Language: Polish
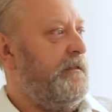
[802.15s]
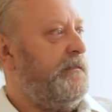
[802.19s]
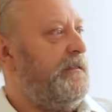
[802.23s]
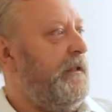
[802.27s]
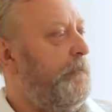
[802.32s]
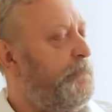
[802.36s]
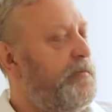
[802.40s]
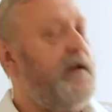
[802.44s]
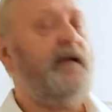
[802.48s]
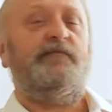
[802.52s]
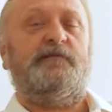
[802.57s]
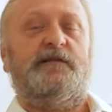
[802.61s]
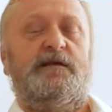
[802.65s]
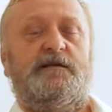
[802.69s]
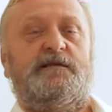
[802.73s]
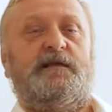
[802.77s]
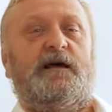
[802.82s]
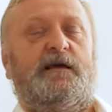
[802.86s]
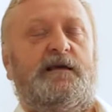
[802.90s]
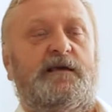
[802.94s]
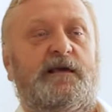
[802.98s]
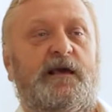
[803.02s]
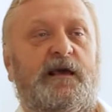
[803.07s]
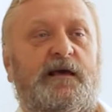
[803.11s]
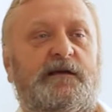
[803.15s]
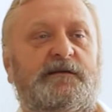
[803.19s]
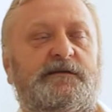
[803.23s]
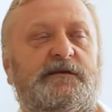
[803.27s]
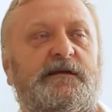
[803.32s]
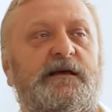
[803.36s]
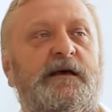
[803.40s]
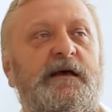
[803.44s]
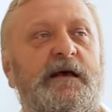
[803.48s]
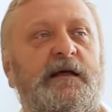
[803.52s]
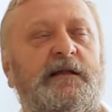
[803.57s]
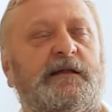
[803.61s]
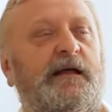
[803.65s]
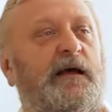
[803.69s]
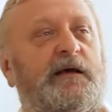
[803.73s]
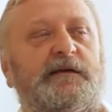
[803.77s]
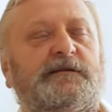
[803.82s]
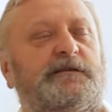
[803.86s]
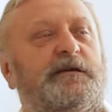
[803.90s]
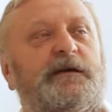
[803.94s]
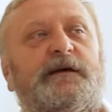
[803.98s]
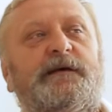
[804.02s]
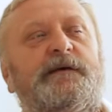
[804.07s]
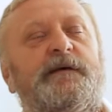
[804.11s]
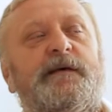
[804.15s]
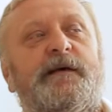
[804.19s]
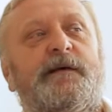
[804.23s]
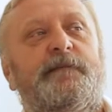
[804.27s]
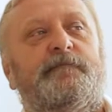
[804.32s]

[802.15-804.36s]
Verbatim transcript: Naprawdę tak jest. Także